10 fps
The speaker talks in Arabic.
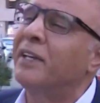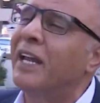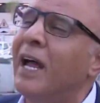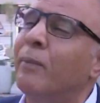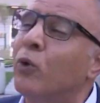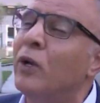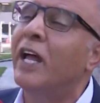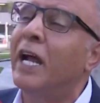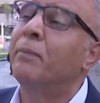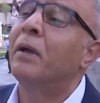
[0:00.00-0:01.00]
أن يلعب كل
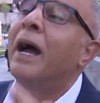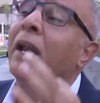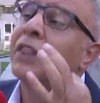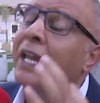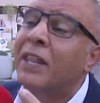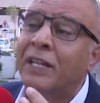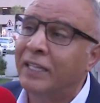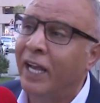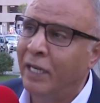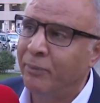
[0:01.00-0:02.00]
لاعب عن ثلاثة
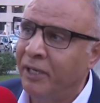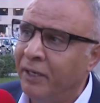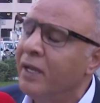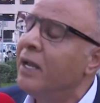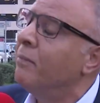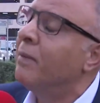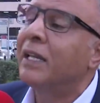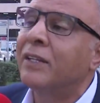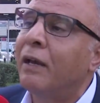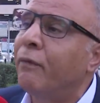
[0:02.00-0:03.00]
لاعبين
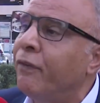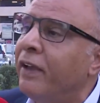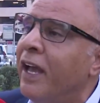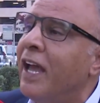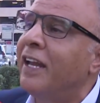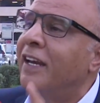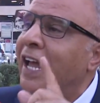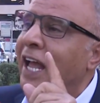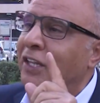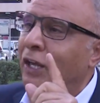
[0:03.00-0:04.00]
ما ضل فيها
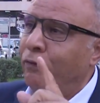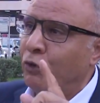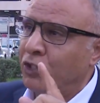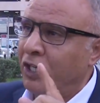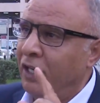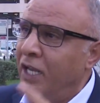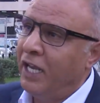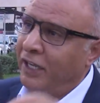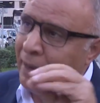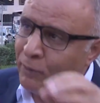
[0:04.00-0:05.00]
إلا هذه الفرصة
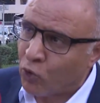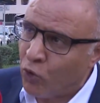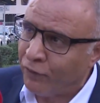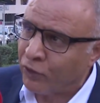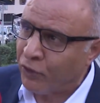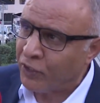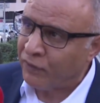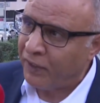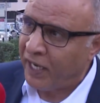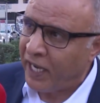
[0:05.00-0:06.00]
يا بنكون في الدور
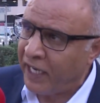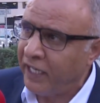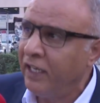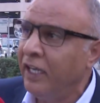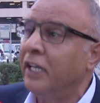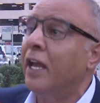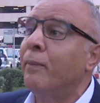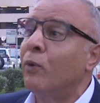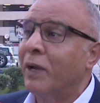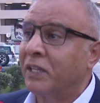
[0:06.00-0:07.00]
نصف النهائي يا
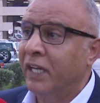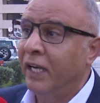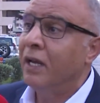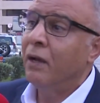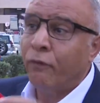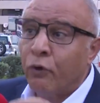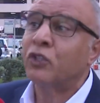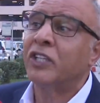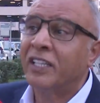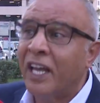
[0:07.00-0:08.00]
بنودع
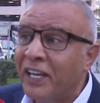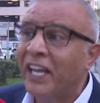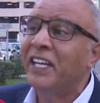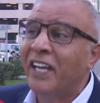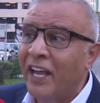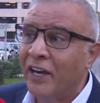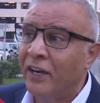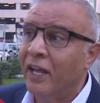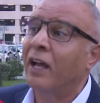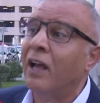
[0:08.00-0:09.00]
فرصة تاريخية
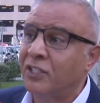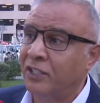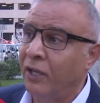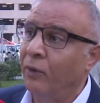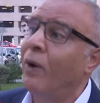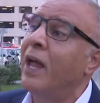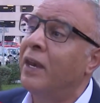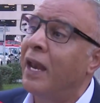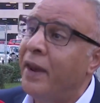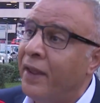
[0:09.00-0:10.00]
إن خاصة وأن
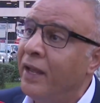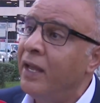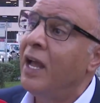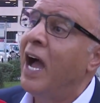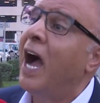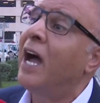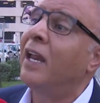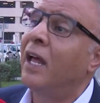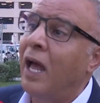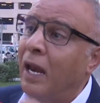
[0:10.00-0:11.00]
لنا
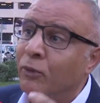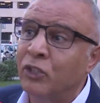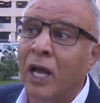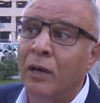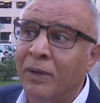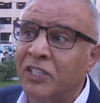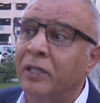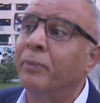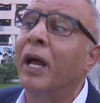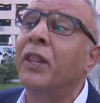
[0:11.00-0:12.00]
على المنتخب
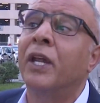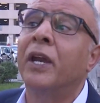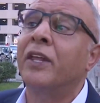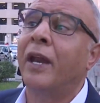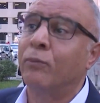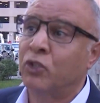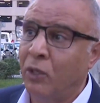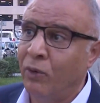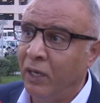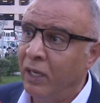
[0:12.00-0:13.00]
المصري بغض النظر عن
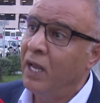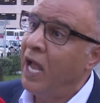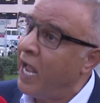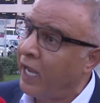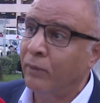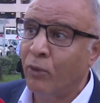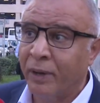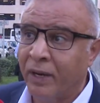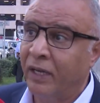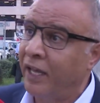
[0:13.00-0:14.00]
مستواه آخر
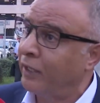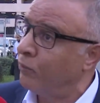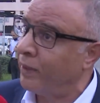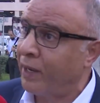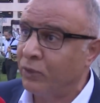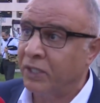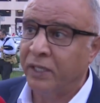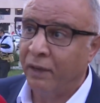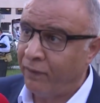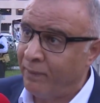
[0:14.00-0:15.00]
مباراة كانت مباراة
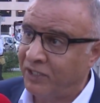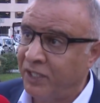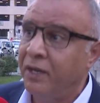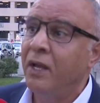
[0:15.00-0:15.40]
ودية في مصر